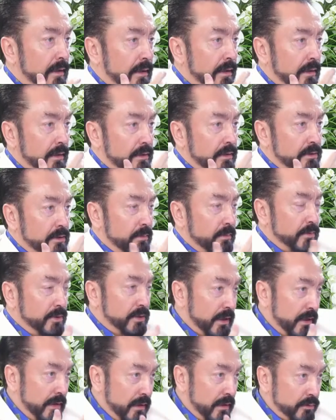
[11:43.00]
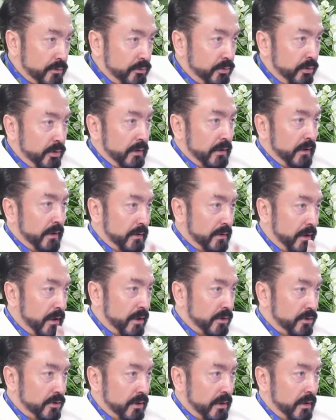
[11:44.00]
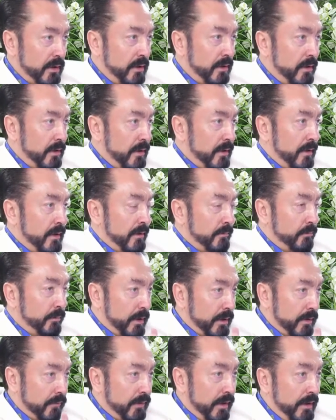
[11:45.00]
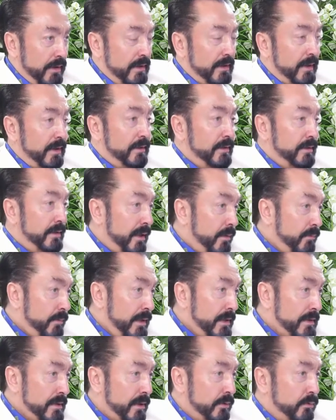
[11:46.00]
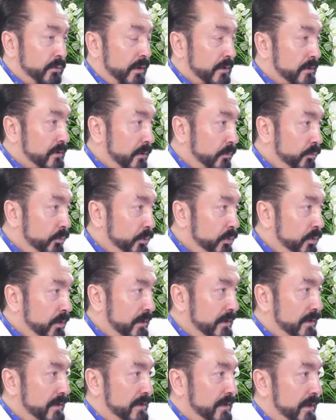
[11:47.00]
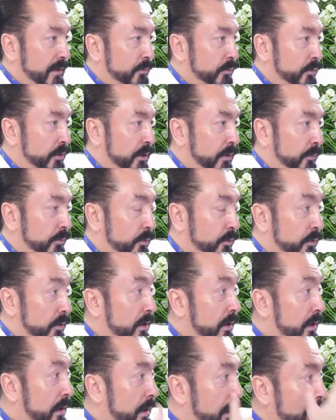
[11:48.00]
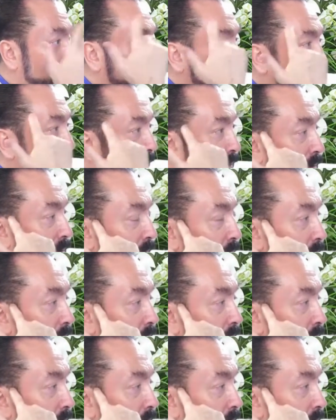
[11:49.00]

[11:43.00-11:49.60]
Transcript: işte bir şeyler söyleyen haşa bana vahiy geldi diyen bir insan diyor. Aslında büyünün etkisiyle bunu yapıyor diyor. Adam